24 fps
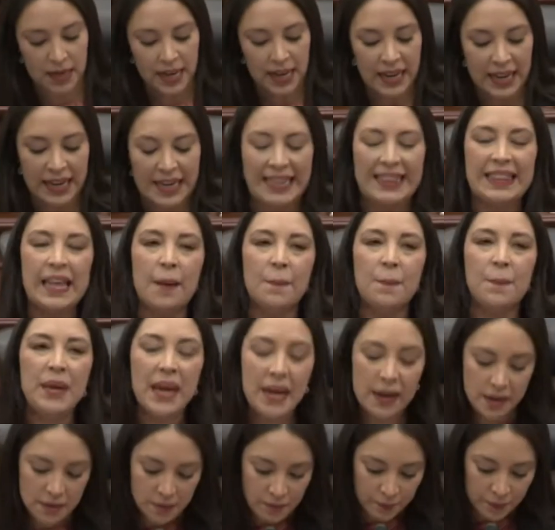Y también
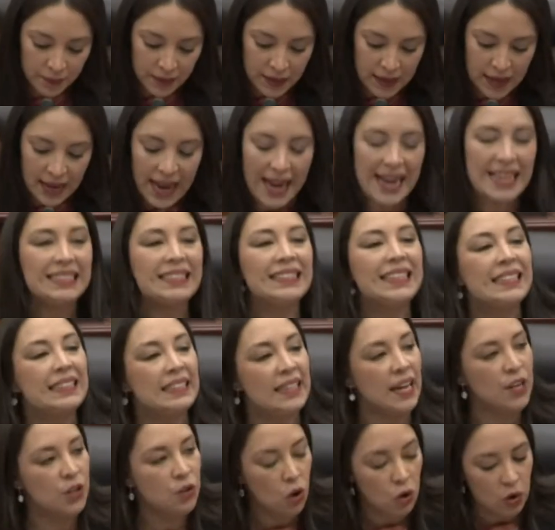este
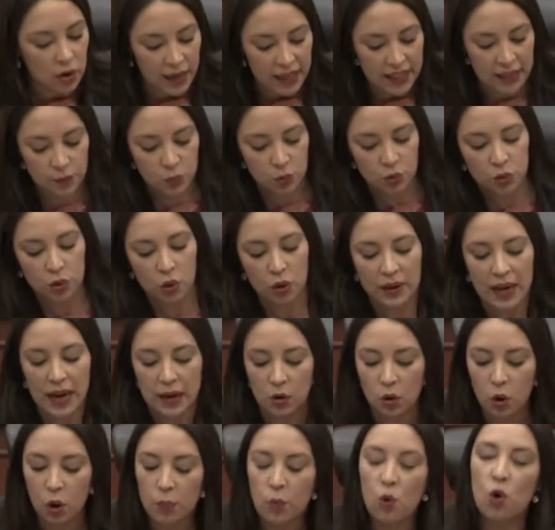señor, Edmundo
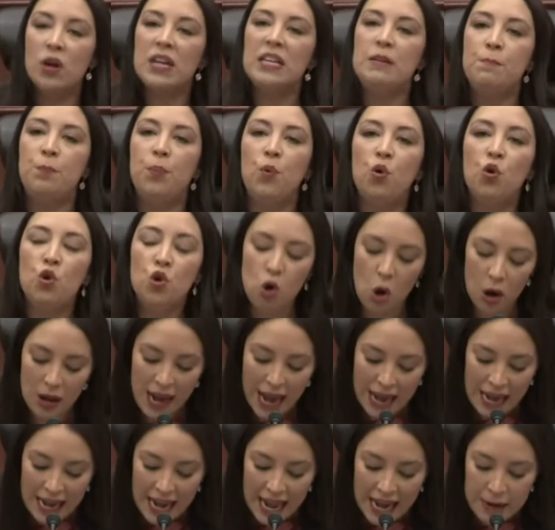Jacobo, impugnó
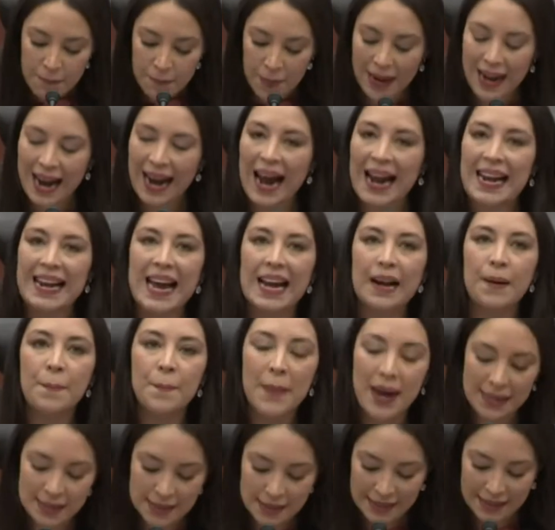la ley para ganar
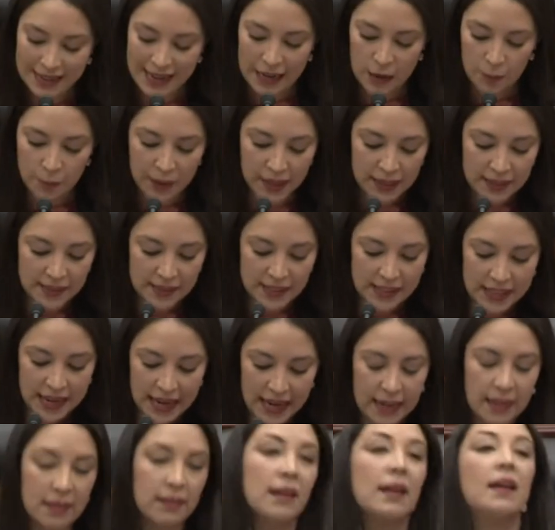más que el
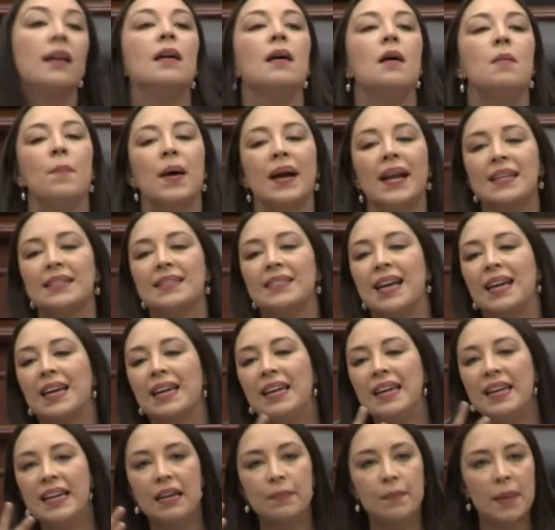presidente, para
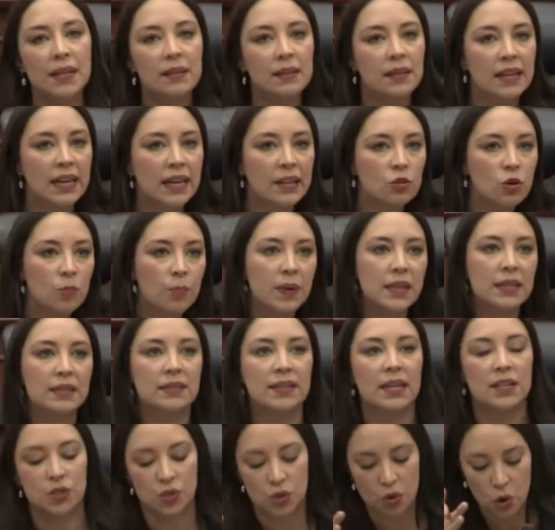seguir manteniendo
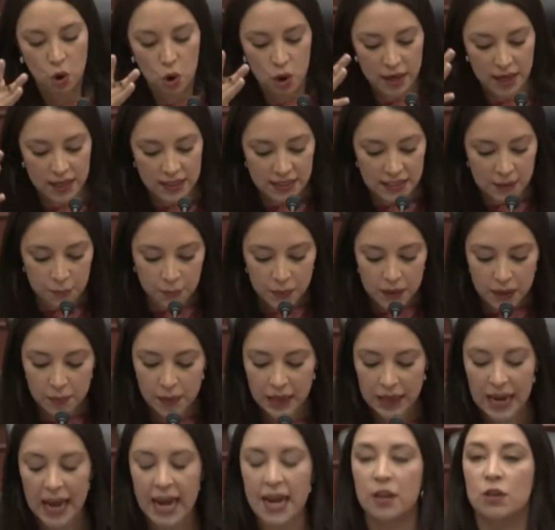prestaciones y
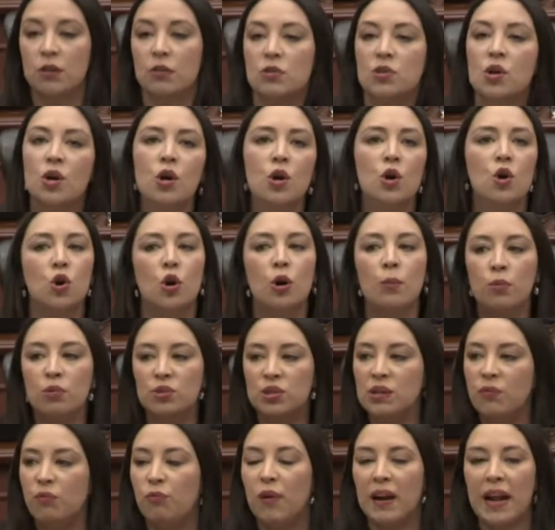privilegios, como
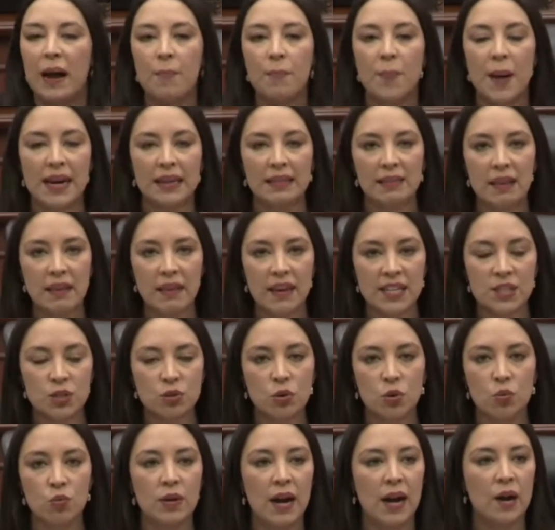si fuera parte de
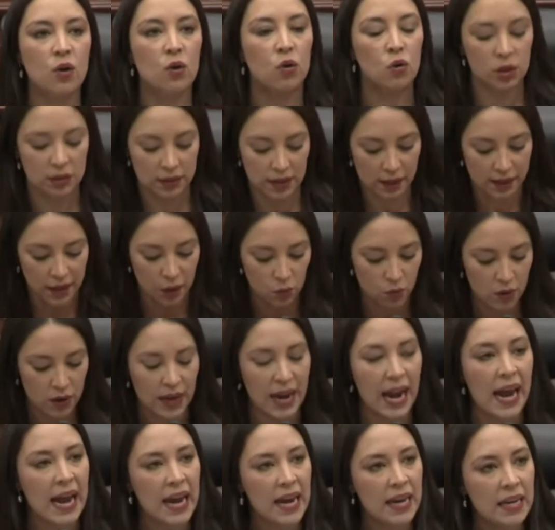esto de una corte de un
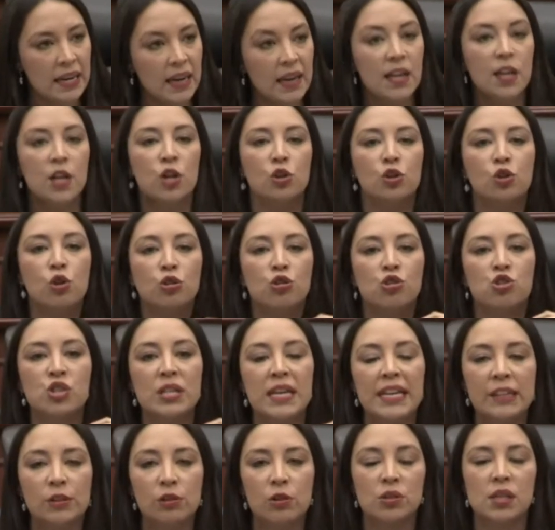rey.
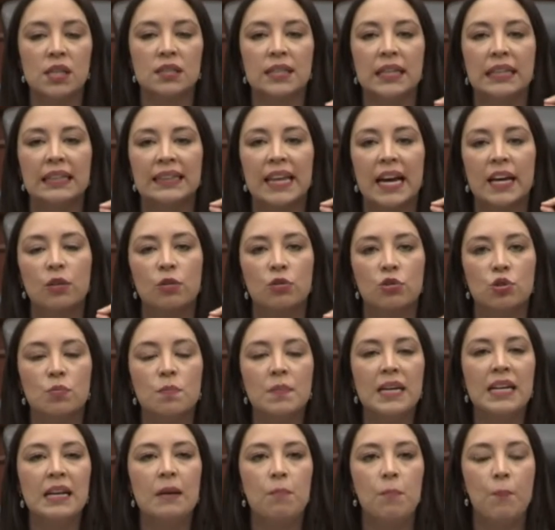262
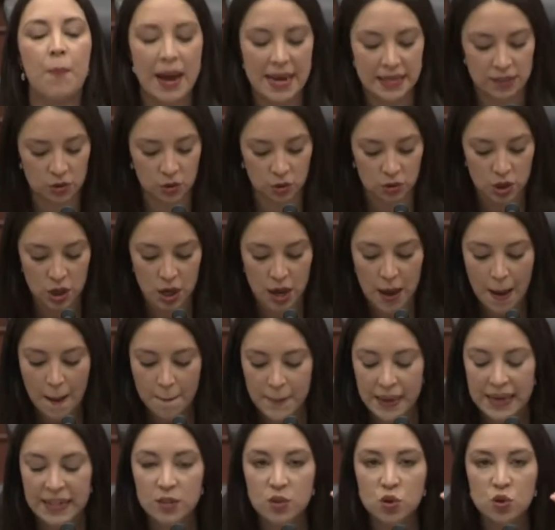mil pesos
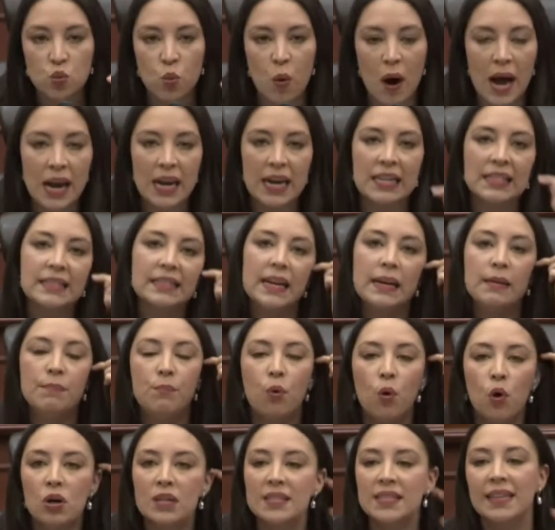mensuales se
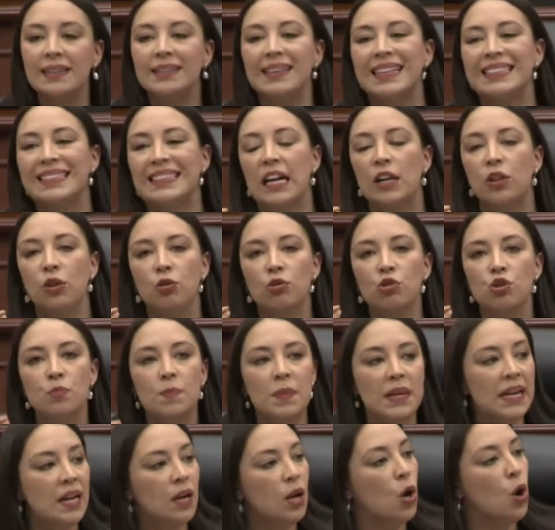embolsan desde el
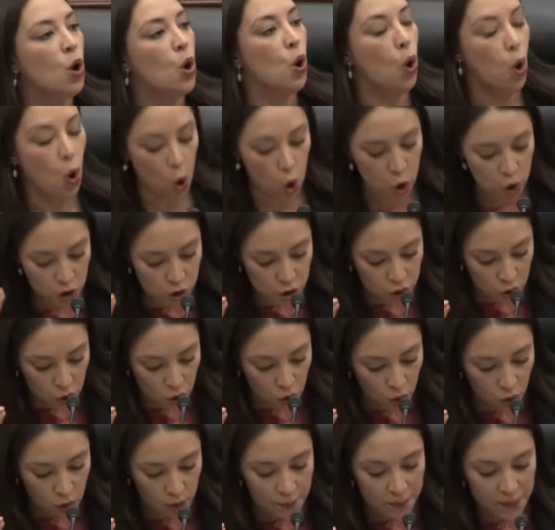
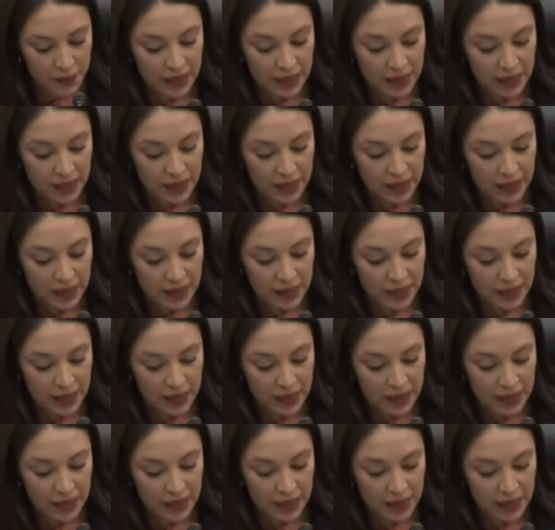2008.